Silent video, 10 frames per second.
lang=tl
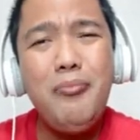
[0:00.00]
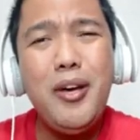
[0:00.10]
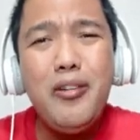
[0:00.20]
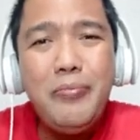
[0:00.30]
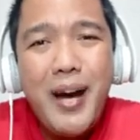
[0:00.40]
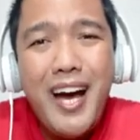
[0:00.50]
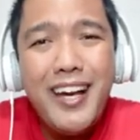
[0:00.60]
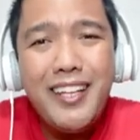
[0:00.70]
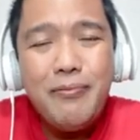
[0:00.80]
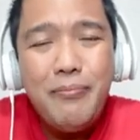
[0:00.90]
Pero
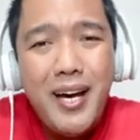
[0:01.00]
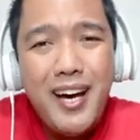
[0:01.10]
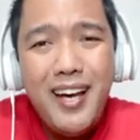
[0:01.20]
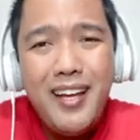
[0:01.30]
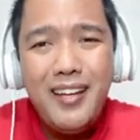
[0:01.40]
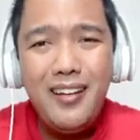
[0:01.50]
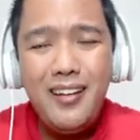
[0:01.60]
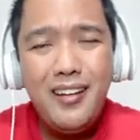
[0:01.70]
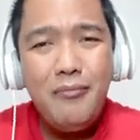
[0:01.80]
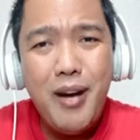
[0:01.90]
bakit ba?
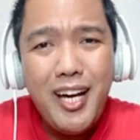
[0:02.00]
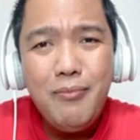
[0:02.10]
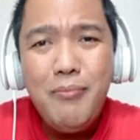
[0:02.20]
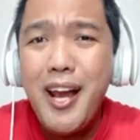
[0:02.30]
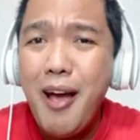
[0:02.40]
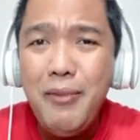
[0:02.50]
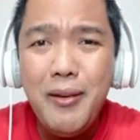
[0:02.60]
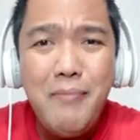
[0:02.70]
Bakit maraming